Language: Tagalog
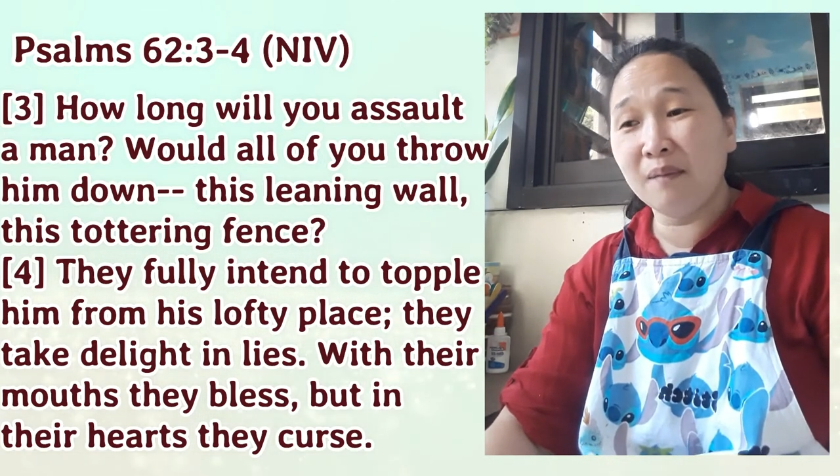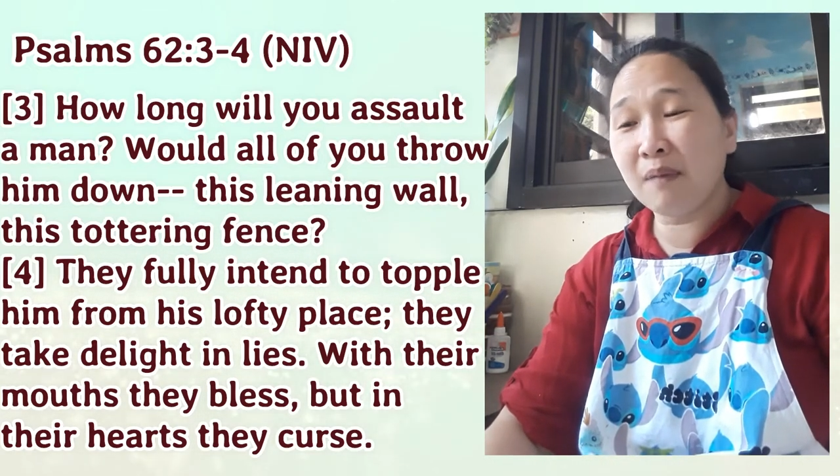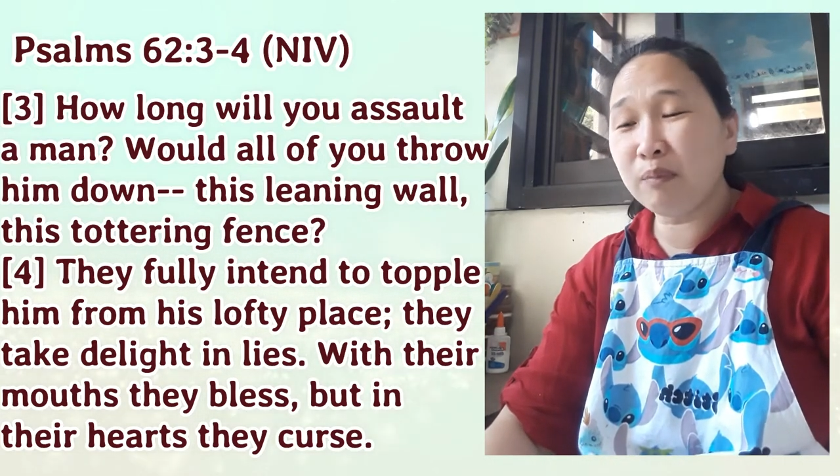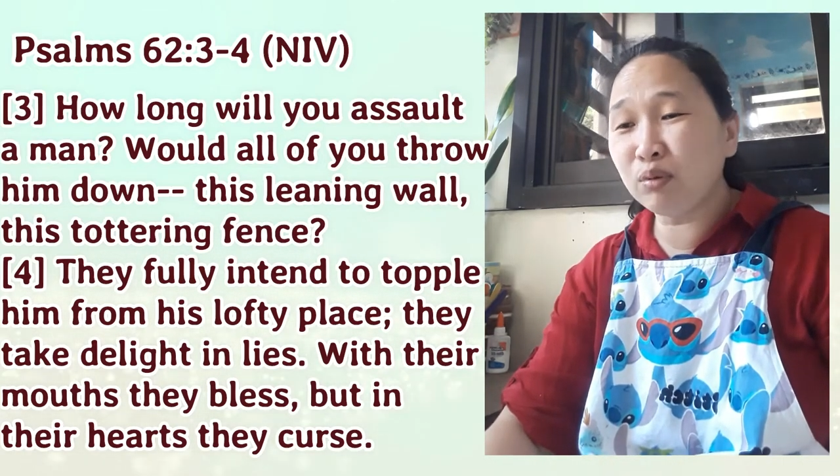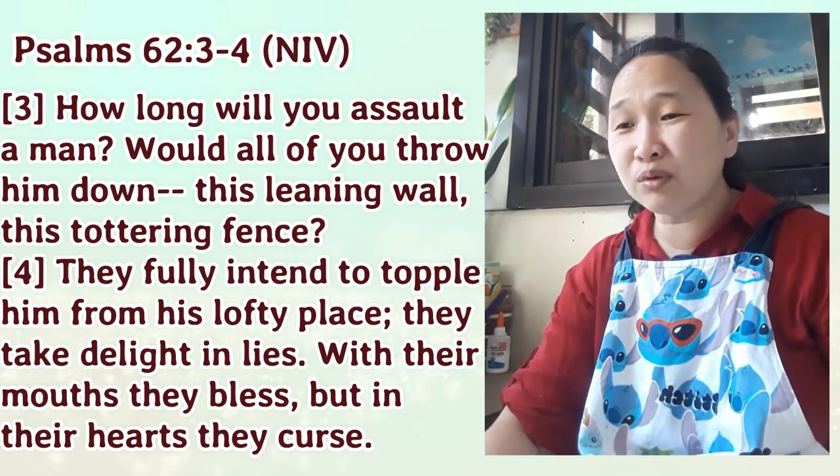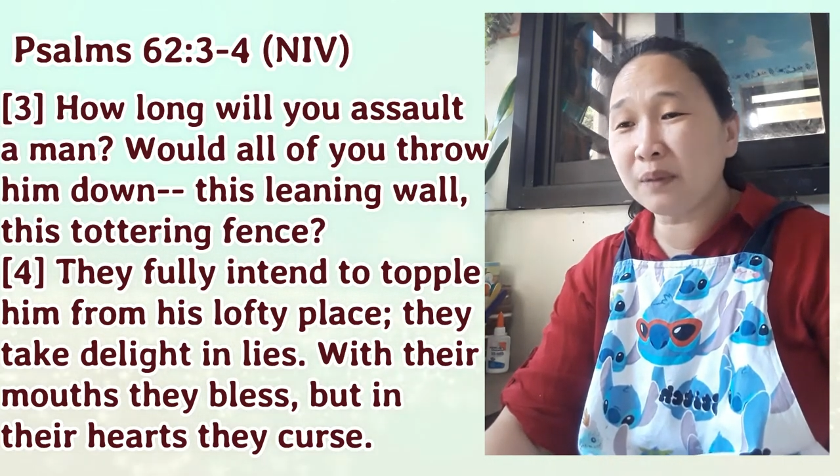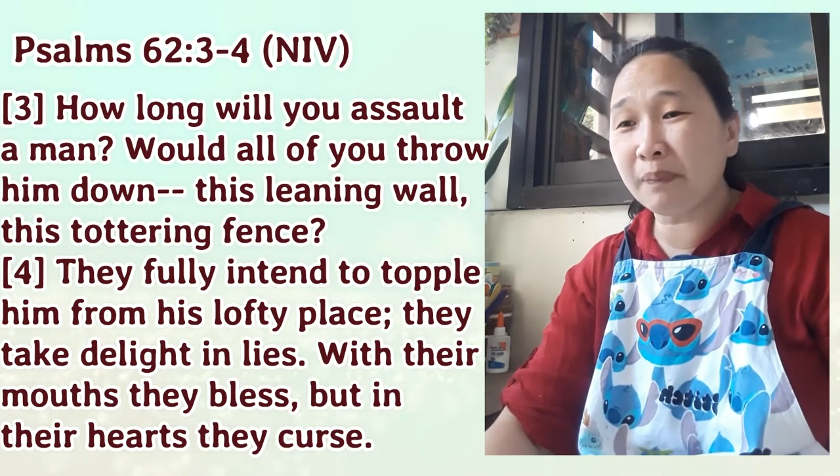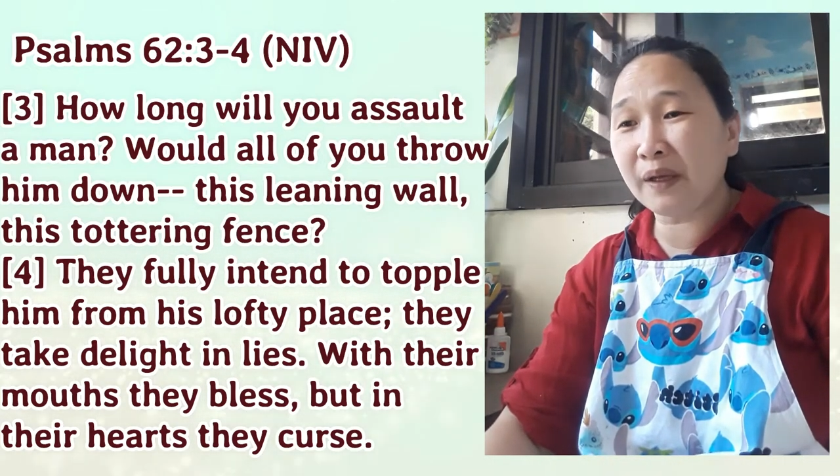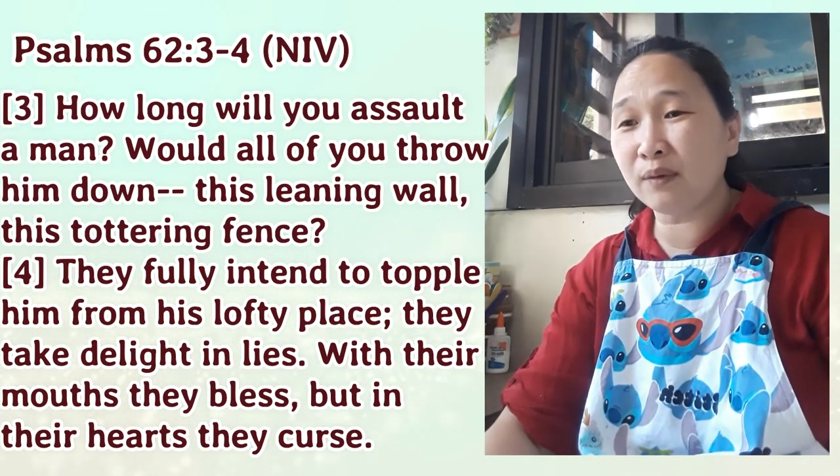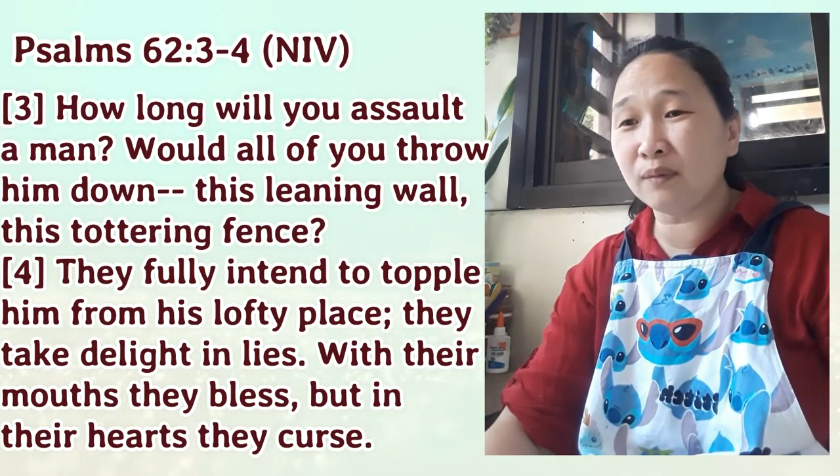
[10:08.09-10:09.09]
Mabuti
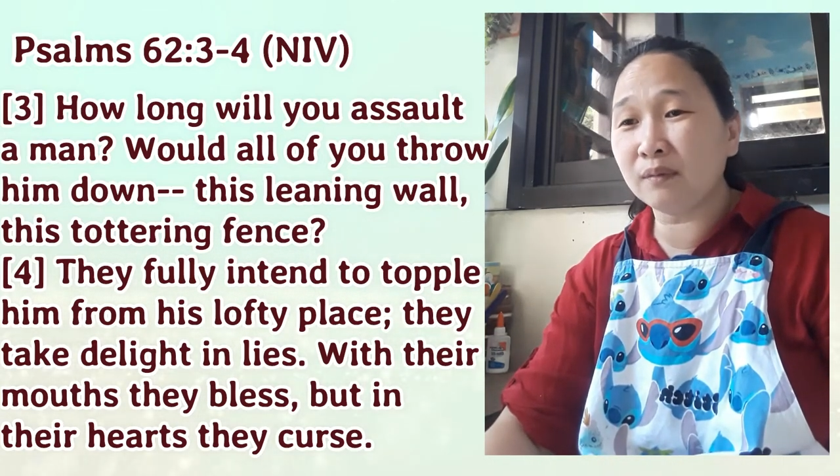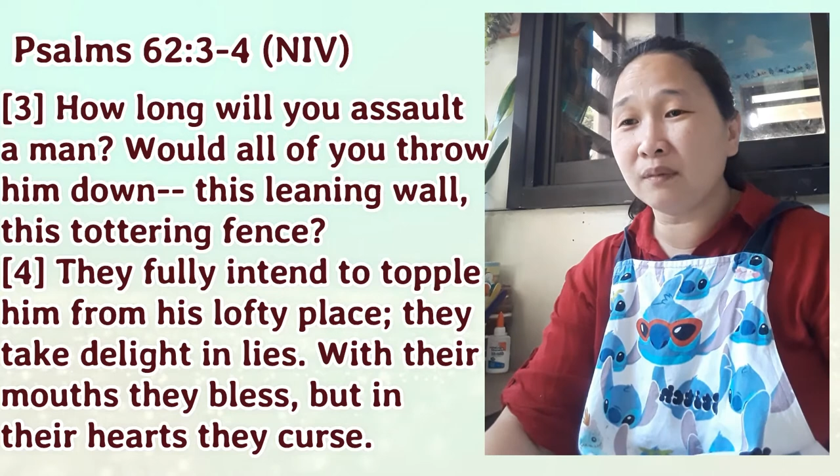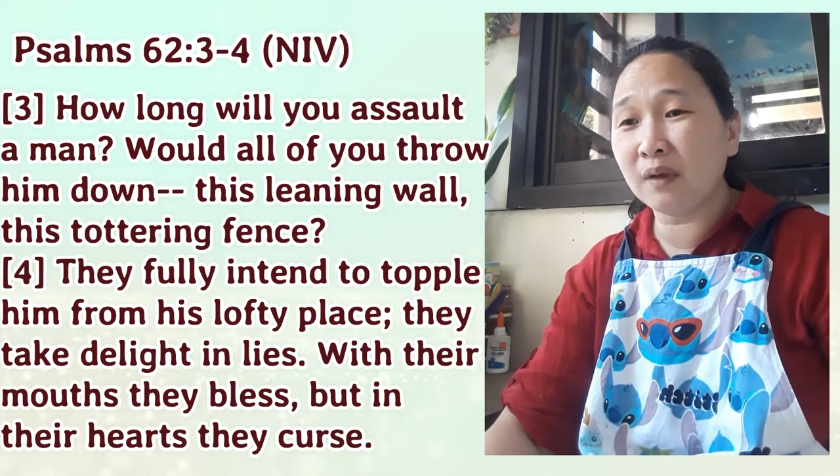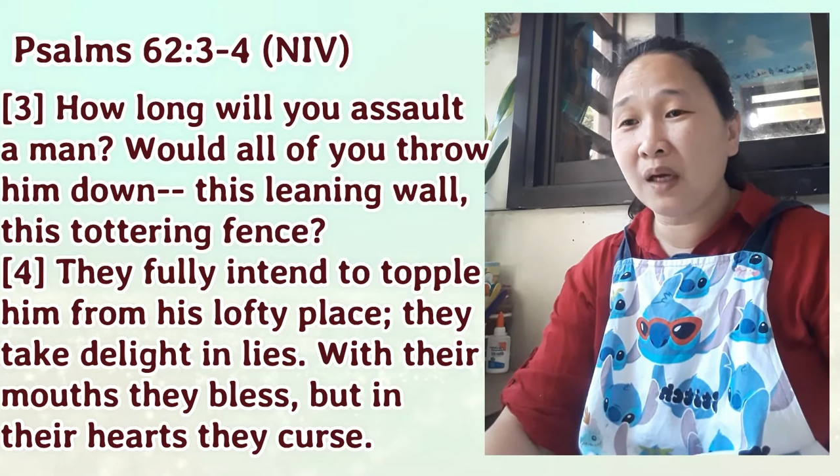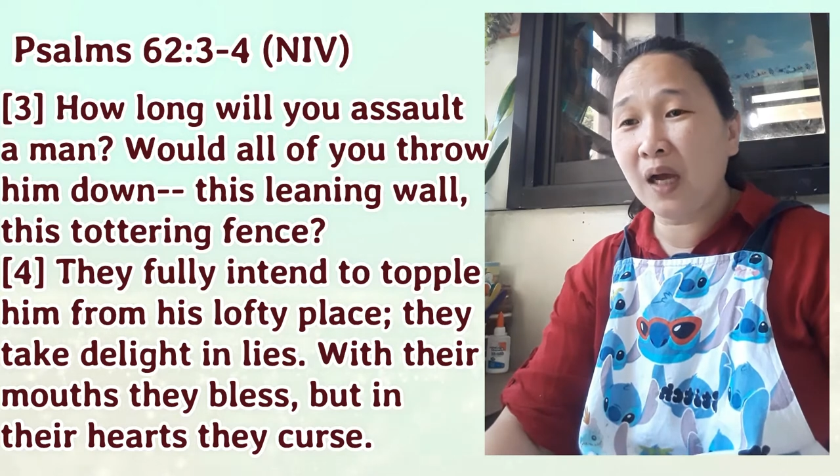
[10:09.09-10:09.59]
pa yung